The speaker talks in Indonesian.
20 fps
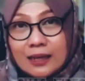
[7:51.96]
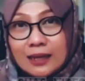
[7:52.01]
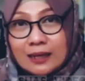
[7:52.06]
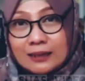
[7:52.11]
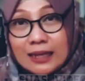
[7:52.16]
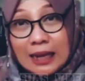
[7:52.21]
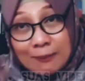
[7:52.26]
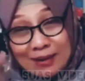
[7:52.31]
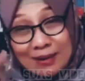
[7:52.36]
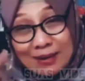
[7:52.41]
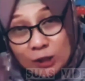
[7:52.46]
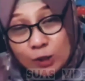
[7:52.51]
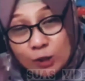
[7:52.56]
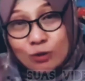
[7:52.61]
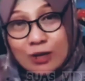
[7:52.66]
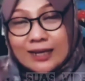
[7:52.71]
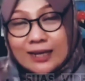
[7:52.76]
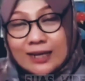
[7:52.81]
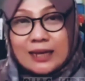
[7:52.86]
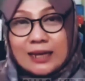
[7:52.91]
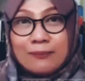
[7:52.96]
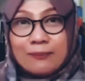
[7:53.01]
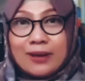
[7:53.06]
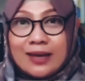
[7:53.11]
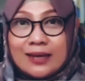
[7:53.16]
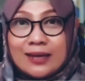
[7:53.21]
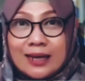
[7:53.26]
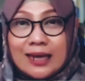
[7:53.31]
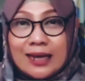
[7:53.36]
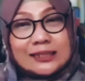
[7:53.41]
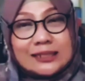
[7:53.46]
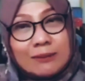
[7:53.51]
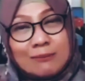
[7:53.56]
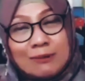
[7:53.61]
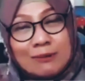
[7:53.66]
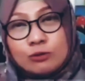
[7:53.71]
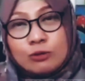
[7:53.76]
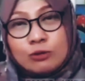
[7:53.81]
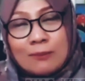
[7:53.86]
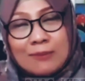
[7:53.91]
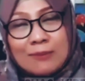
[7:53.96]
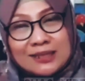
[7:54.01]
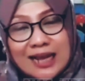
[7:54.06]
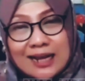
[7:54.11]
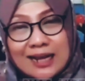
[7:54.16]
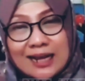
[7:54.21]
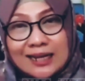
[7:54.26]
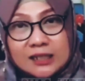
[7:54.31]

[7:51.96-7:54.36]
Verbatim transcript: ya dan masih juga SMA ya SMA juga masih